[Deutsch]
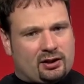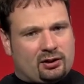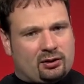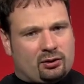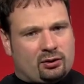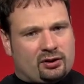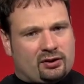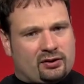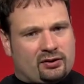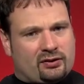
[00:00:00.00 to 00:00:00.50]

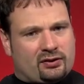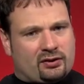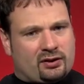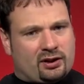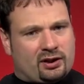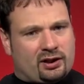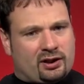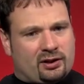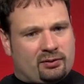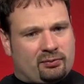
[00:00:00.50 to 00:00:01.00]
Und
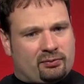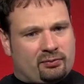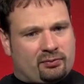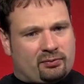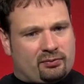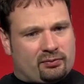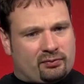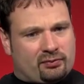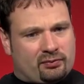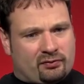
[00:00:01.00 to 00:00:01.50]

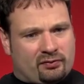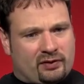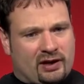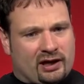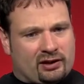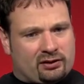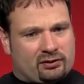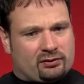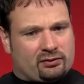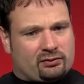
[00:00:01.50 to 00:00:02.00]
ähm, wir
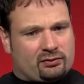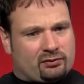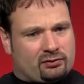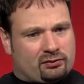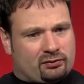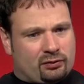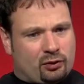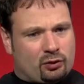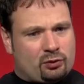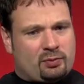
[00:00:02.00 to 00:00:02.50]
hatten
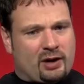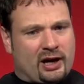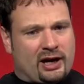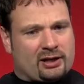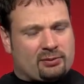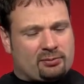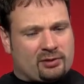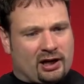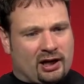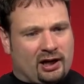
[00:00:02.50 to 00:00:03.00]
vor über
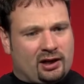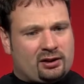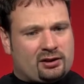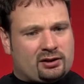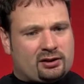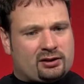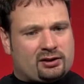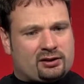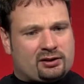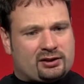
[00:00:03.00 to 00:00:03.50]
einem
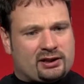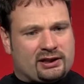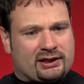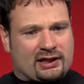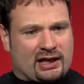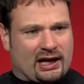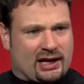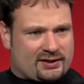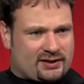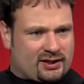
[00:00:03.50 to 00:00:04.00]
Jahr den
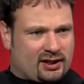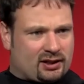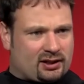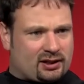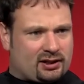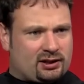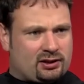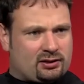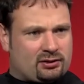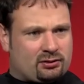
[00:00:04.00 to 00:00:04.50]

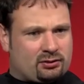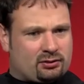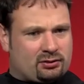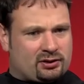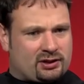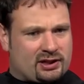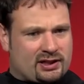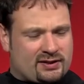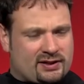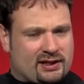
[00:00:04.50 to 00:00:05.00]
Gaza-Krieg
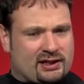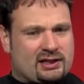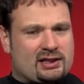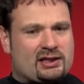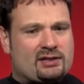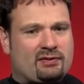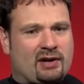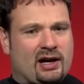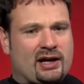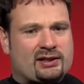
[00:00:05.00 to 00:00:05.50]
und
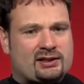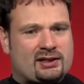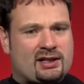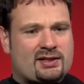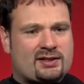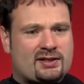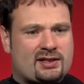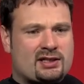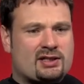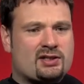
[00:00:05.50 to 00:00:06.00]
tatsächlich war ich da
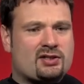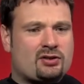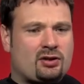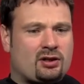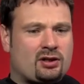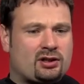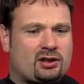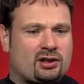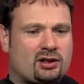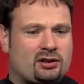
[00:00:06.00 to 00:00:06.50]

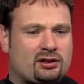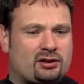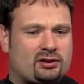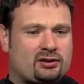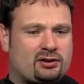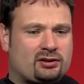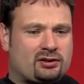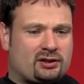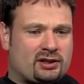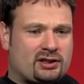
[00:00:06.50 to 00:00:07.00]

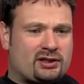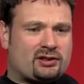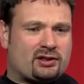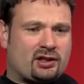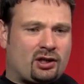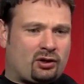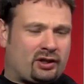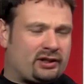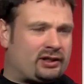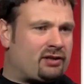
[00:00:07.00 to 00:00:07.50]
seelsorgerlich
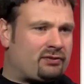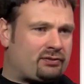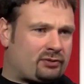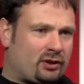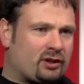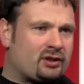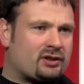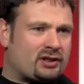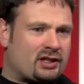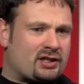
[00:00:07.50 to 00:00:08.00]
auch an der
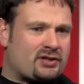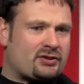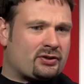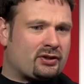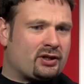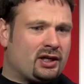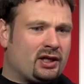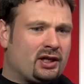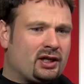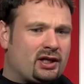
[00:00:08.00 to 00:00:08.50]
Front. Also
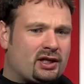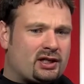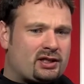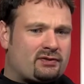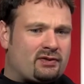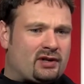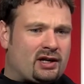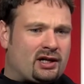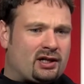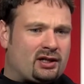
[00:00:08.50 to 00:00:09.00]

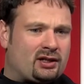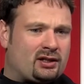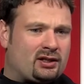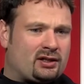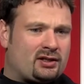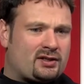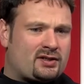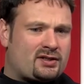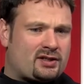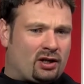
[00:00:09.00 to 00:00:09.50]
ich war
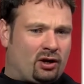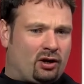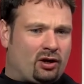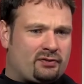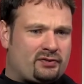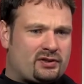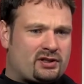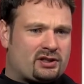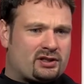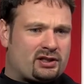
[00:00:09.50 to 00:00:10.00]
äh, sehr
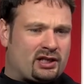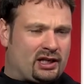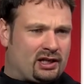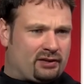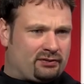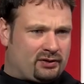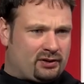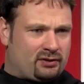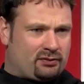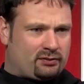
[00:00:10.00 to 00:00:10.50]
häufig in Tel
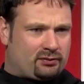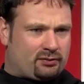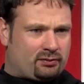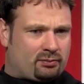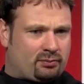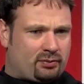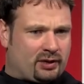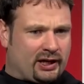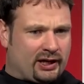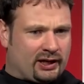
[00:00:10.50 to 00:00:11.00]
Aviv
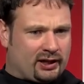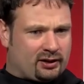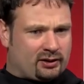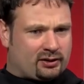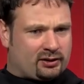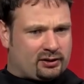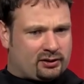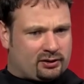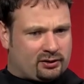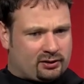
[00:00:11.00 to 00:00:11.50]
bei
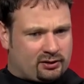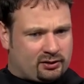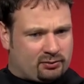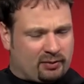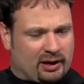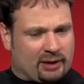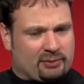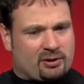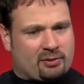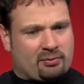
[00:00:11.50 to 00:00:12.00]

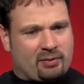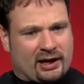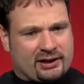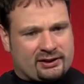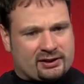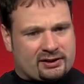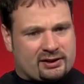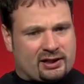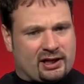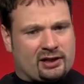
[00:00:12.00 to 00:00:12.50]
meinem
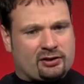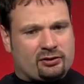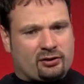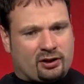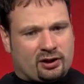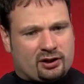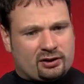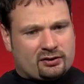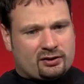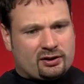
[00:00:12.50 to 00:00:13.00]
Gemeindeteil
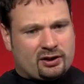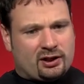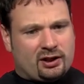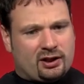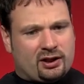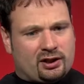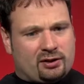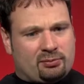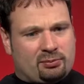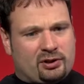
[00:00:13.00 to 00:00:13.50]
dort,
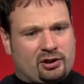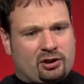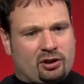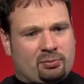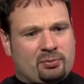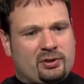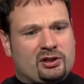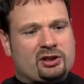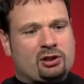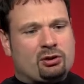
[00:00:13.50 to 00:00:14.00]
bin noch
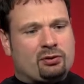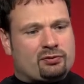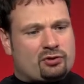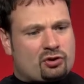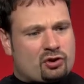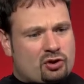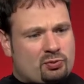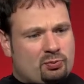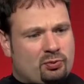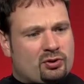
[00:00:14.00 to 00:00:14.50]
mit in die
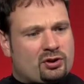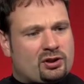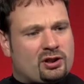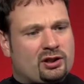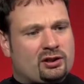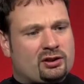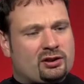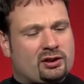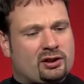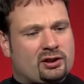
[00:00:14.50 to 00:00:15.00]

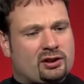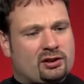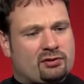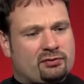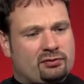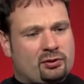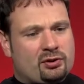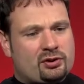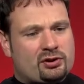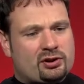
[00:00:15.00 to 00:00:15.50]
Luftschutzbunker äh,
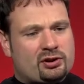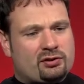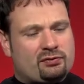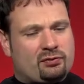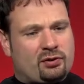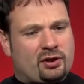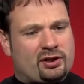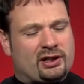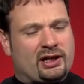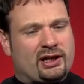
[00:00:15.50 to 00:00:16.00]
geflüchtet
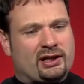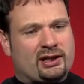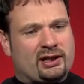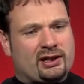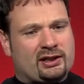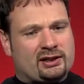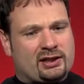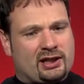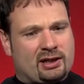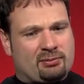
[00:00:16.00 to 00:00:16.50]
vor den
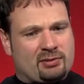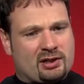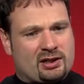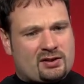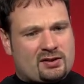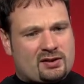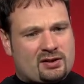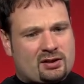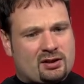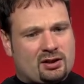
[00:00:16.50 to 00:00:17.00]
Raketen der
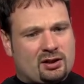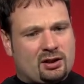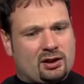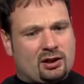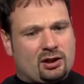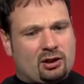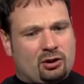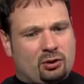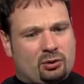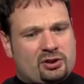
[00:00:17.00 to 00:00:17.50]
Hamas
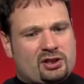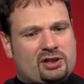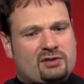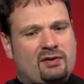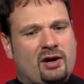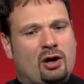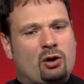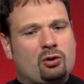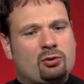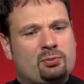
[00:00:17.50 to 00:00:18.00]
und ich
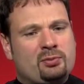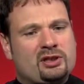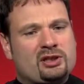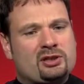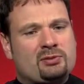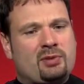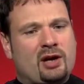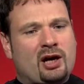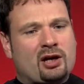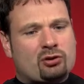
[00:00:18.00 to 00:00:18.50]
war
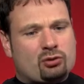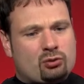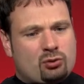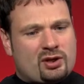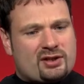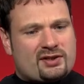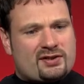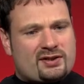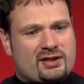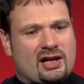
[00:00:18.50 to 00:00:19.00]
unmittelbar
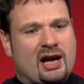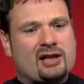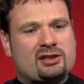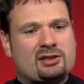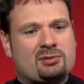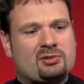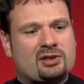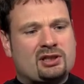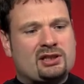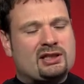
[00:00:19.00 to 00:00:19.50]
kurz nach
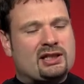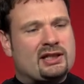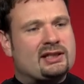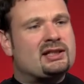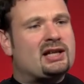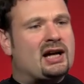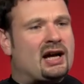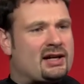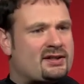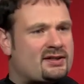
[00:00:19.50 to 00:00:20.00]
dem Krieg
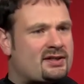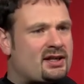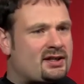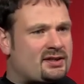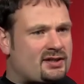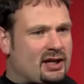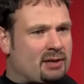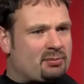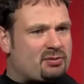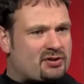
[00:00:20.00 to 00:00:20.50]
in Gaza
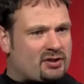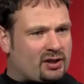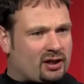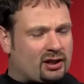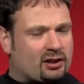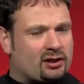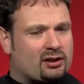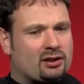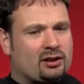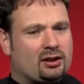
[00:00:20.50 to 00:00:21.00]
selbst
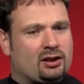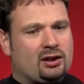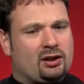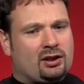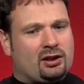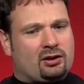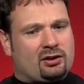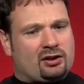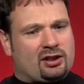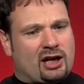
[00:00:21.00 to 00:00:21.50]
drin
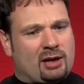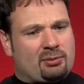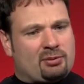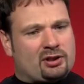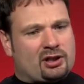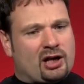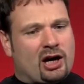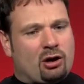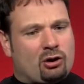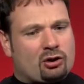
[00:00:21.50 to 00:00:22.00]
und habe
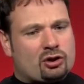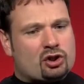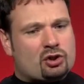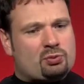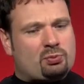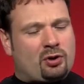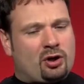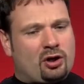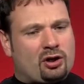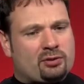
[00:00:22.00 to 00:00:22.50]
da auch
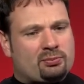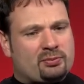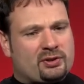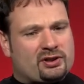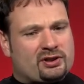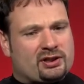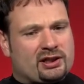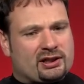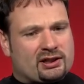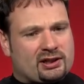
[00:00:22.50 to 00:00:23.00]
gesprochen
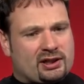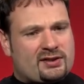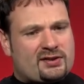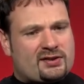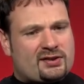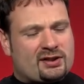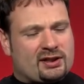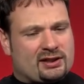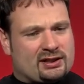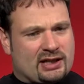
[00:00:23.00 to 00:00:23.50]
mit den
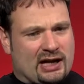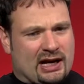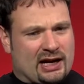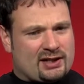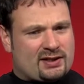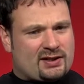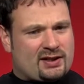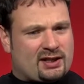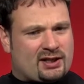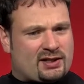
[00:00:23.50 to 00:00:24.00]
Christen in
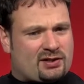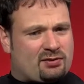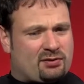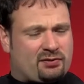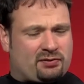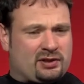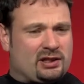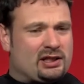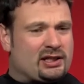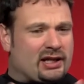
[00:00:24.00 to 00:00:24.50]
Gaza, das für
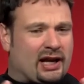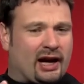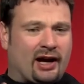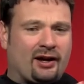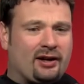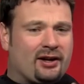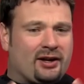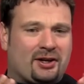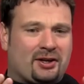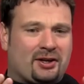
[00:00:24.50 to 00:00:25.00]
viele ja